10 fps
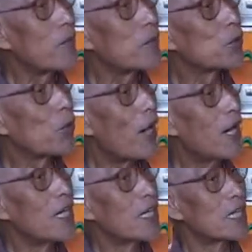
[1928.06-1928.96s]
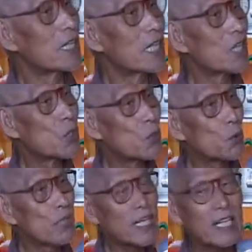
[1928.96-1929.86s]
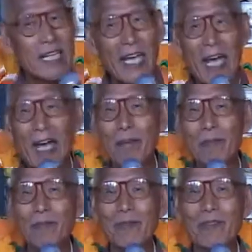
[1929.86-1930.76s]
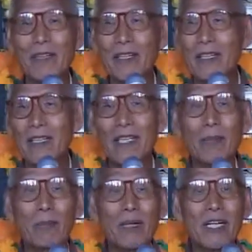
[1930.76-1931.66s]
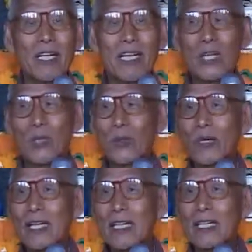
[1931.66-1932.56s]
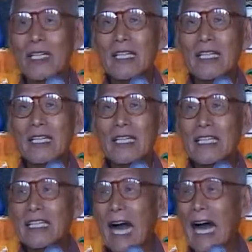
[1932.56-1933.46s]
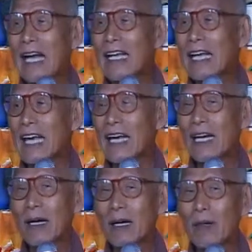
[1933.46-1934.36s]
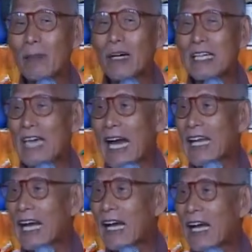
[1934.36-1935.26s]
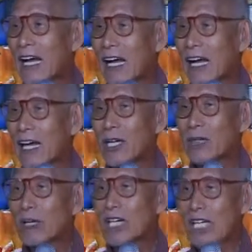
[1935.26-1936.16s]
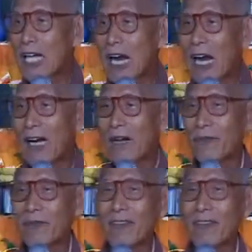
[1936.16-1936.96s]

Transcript: 啊，不错，是个树叶的叶，你不可以多加叶，莫会加叶，要多舌，